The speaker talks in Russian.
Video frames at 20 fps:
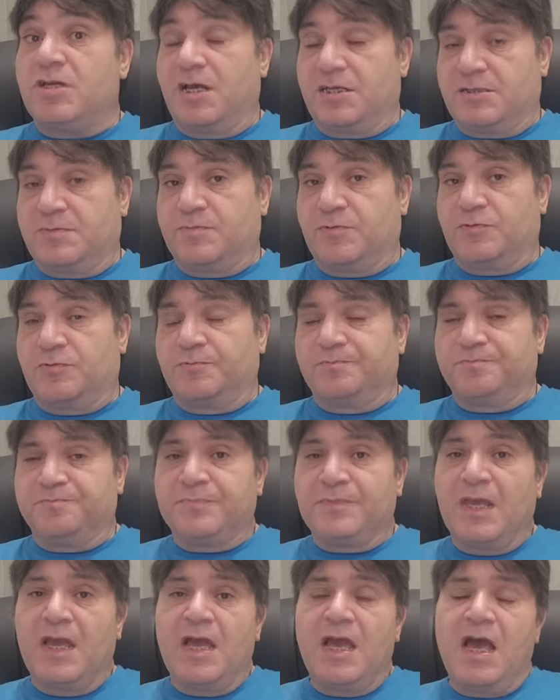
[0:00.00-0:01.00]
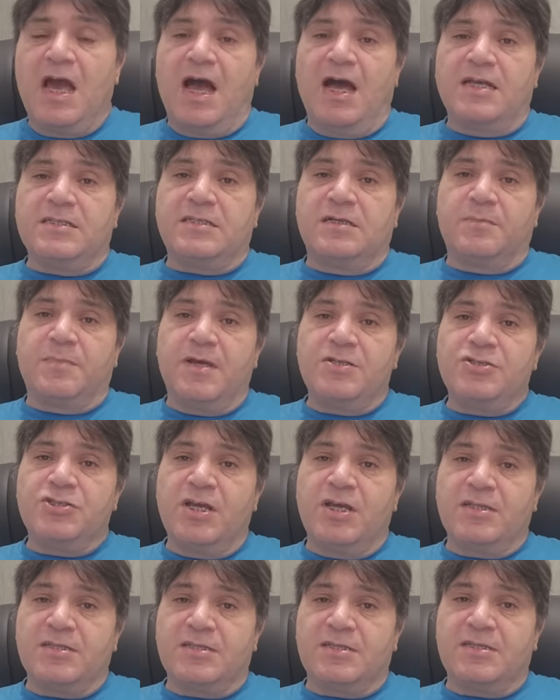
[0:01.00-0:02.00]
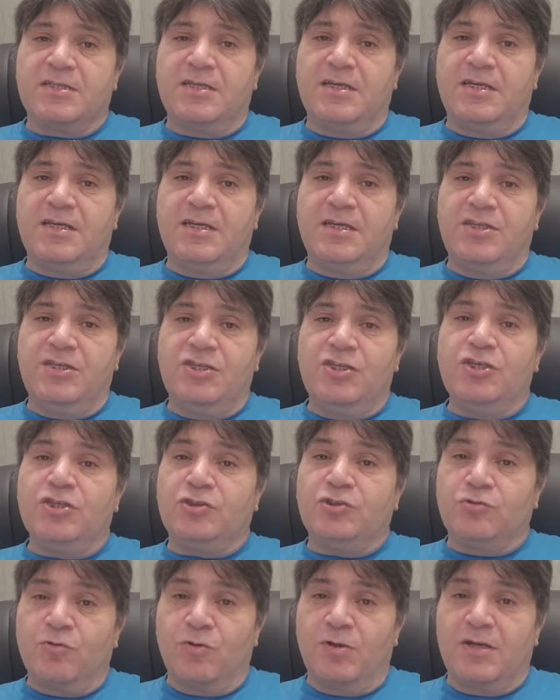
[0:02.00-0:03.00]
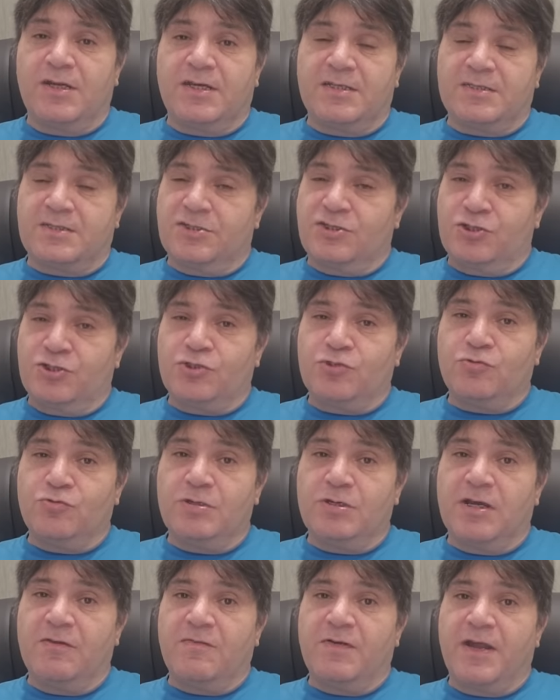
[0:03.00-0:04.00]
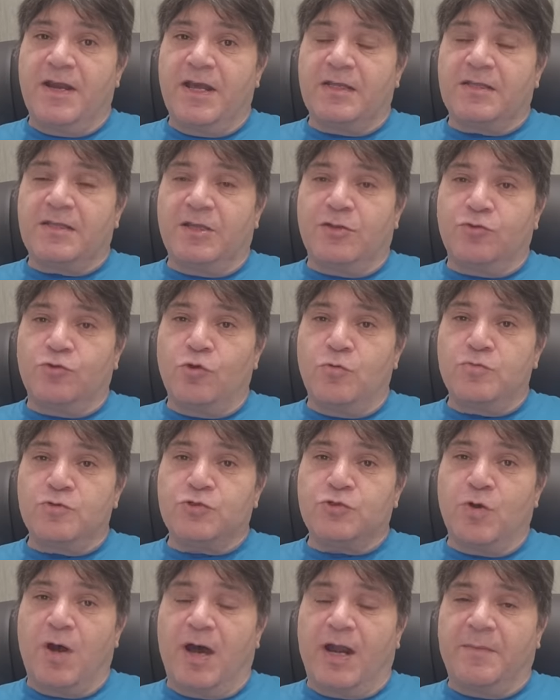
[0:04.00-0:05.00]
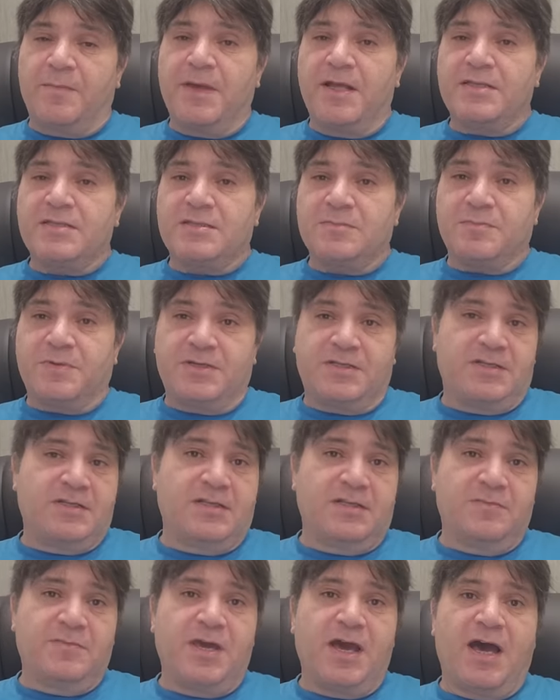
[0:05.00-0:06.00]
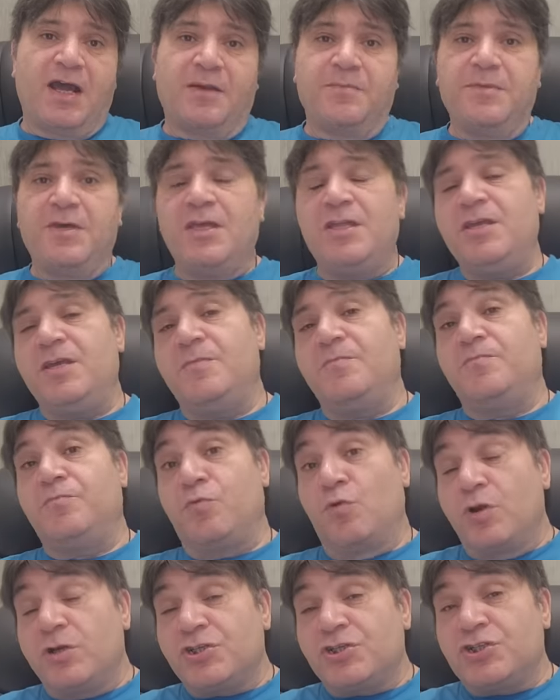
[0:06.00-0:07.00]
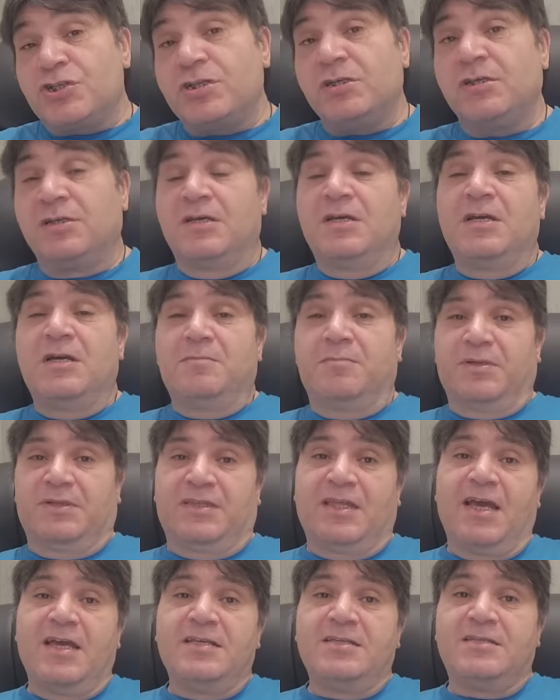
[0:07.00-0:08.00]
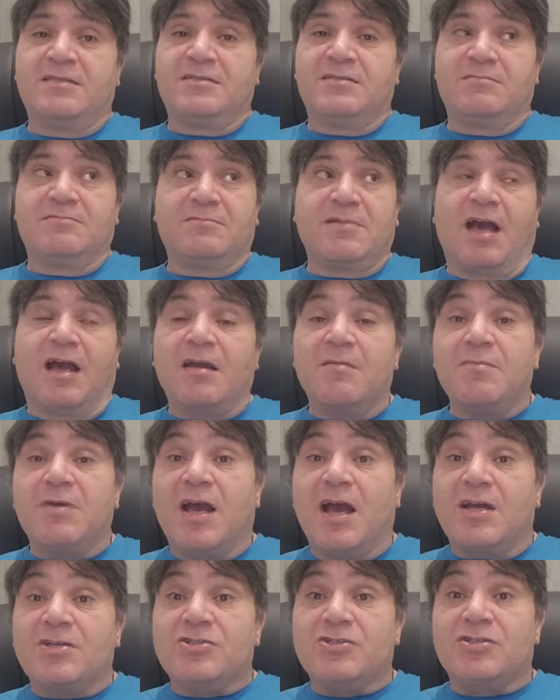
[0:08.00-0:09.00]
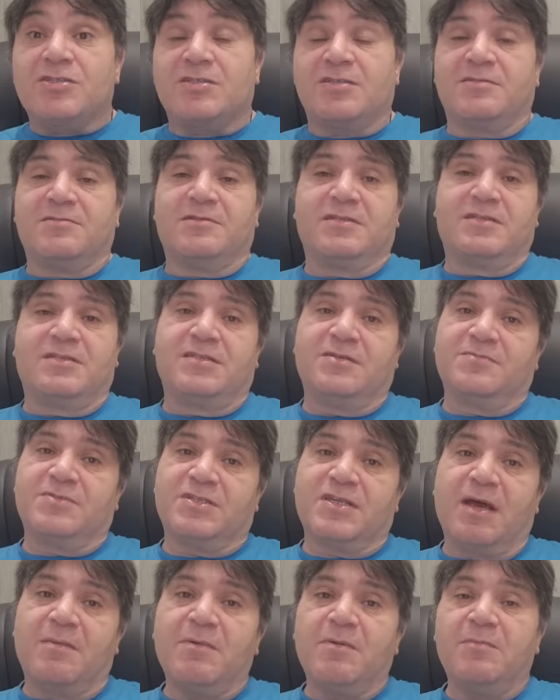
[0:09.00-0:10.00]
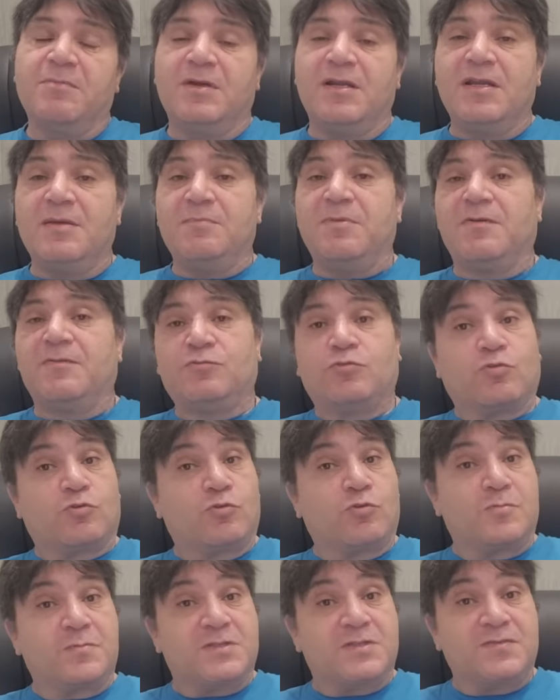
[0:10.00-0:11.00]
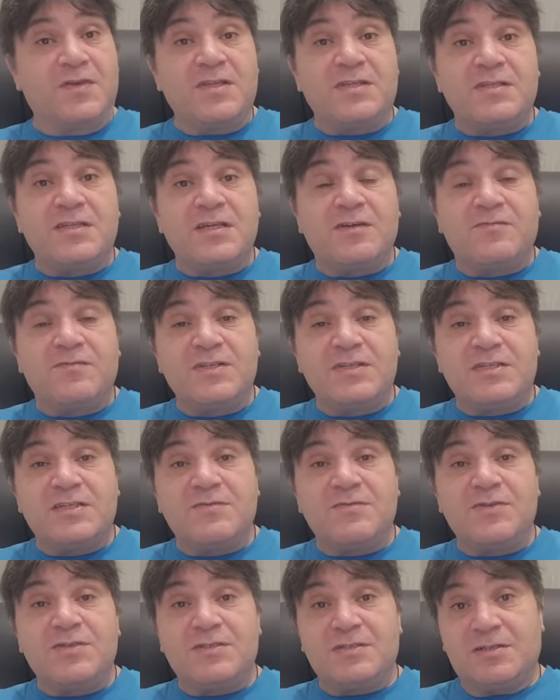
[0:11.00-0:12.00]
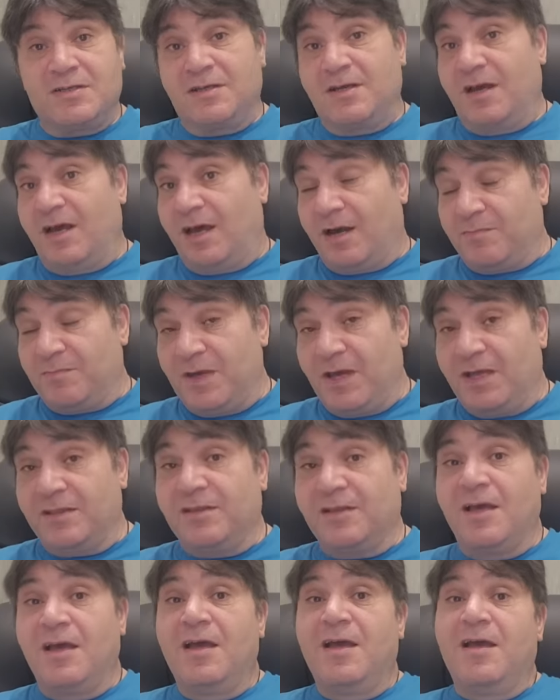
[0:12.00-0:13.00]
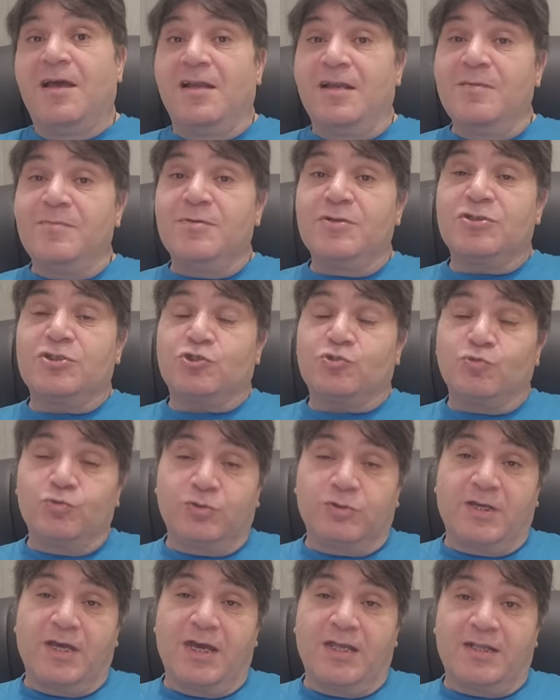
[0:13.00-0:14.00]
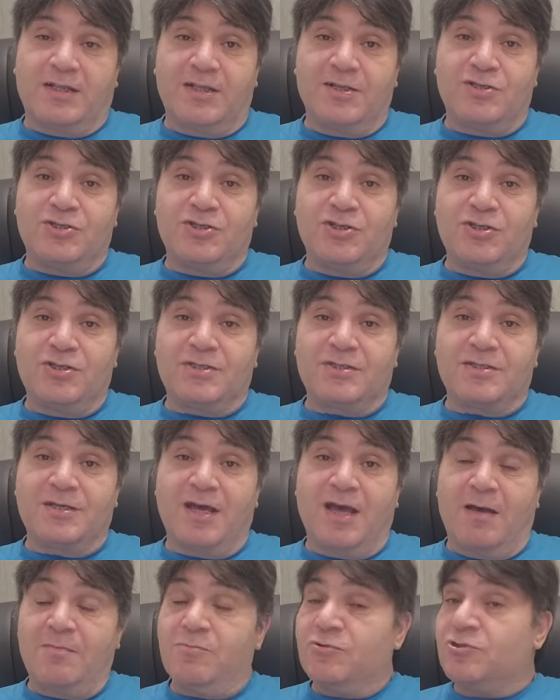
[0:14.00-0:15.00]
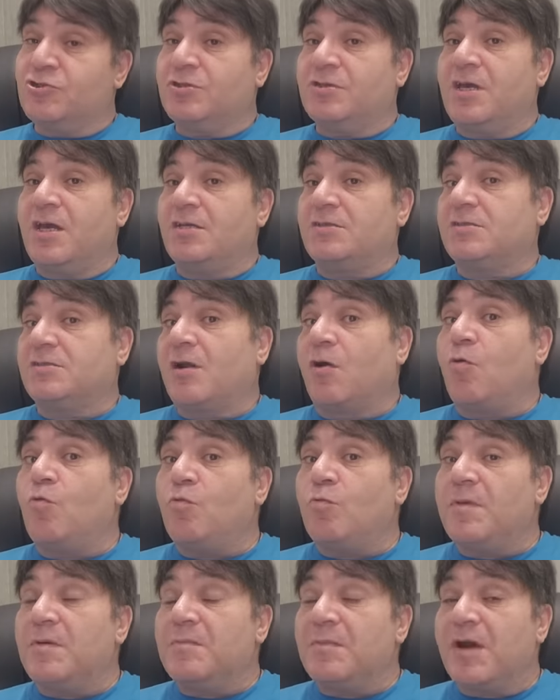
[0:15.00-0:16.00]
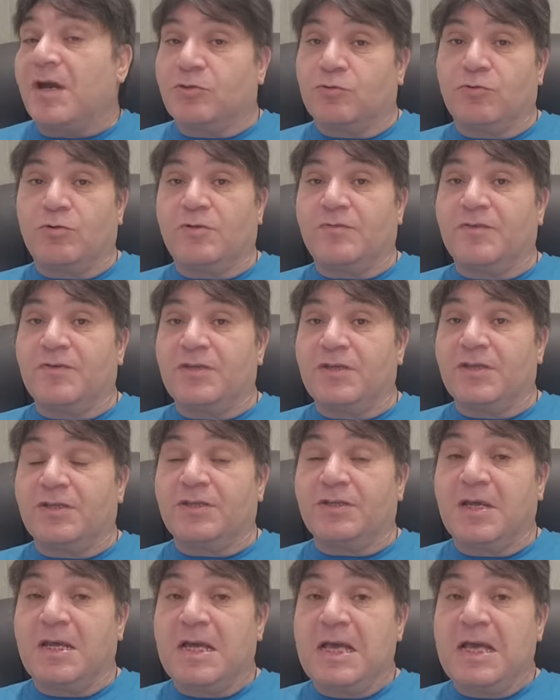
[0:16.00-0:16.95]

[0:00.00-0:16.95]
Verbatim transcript: диаспору. Азербайджанцы и не только зачастую говорят о том, что армян за пределами Армении больше, пытаясь, как им кажется, тем самым либо в дурном свете их выставить, армян, либо шуткой отличиться, а может и остроумием, которого нет.